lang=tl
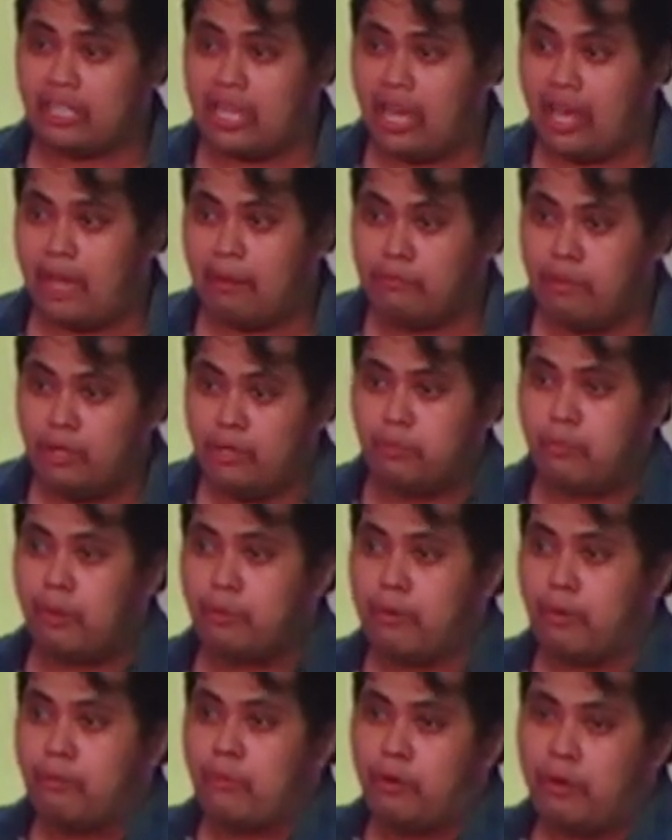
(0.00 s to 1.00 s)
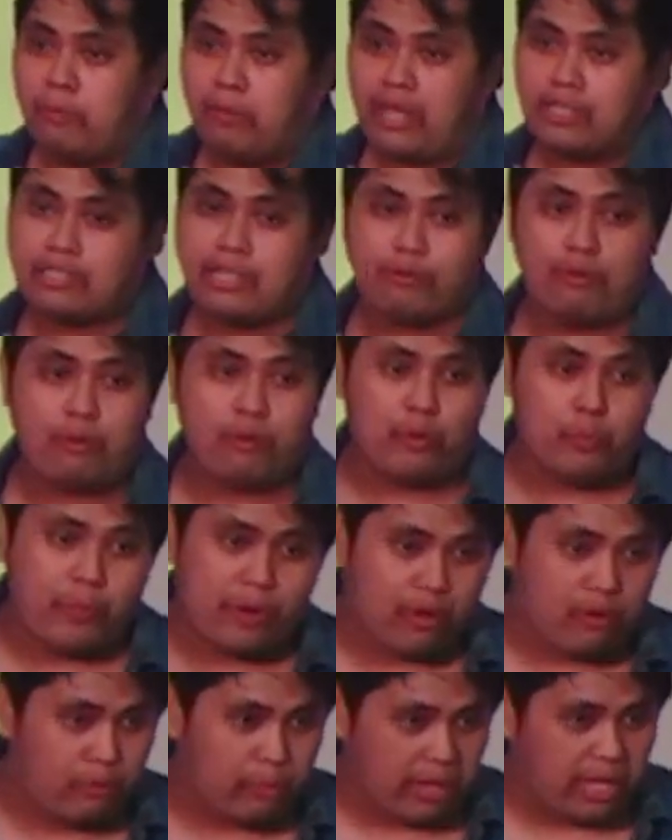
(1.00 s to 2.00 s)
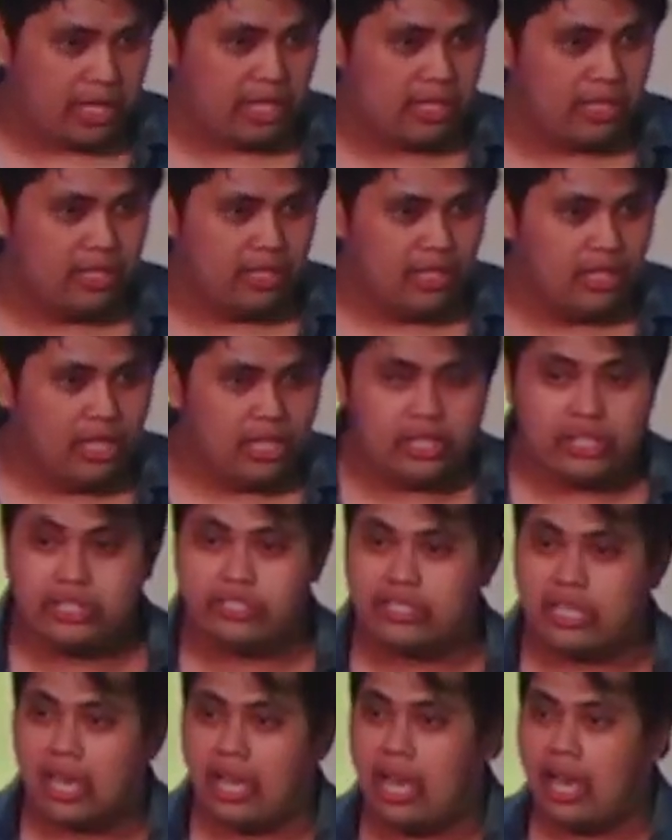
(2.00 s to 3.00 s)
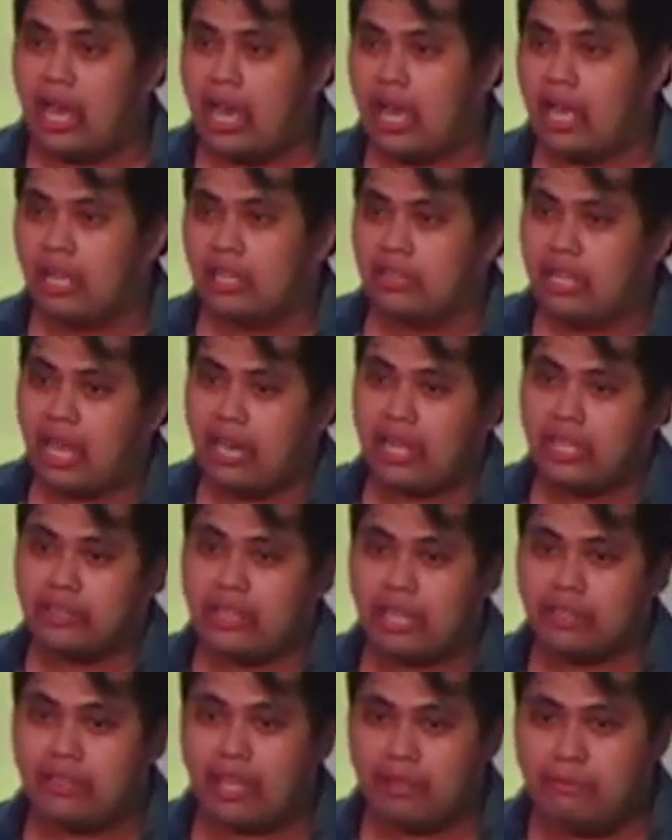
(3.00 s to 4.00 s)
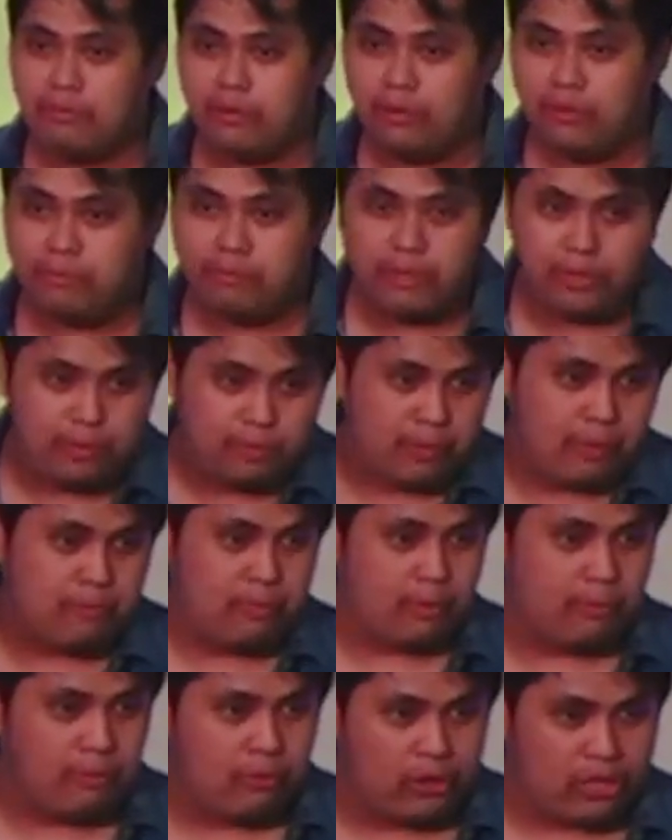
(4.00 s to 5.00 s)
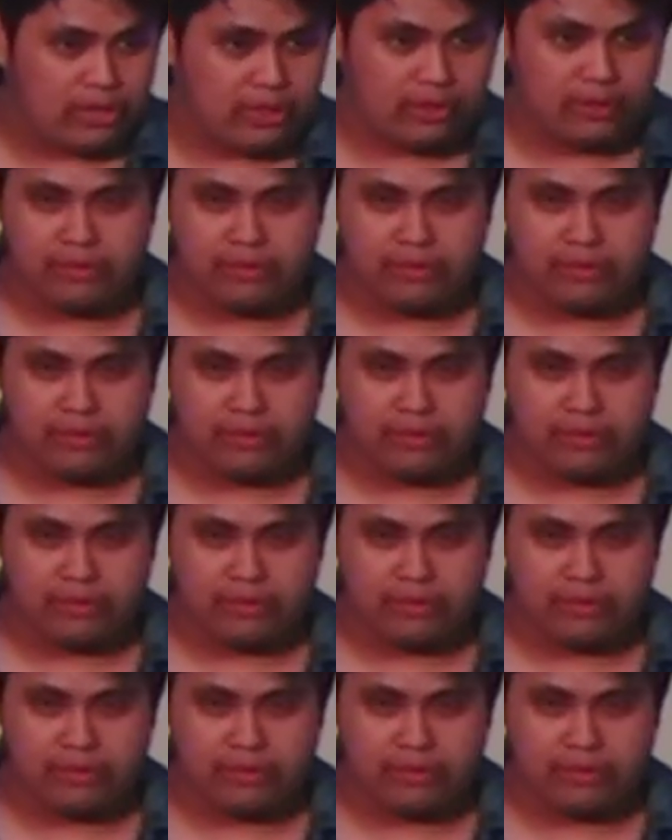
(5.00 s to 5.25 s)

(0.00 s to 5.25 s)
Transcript: ka nga, binubugbog mo ng mga asawa mo pag uwi. Christian ka nga, nanay tatay mo, binubugbog mo rin.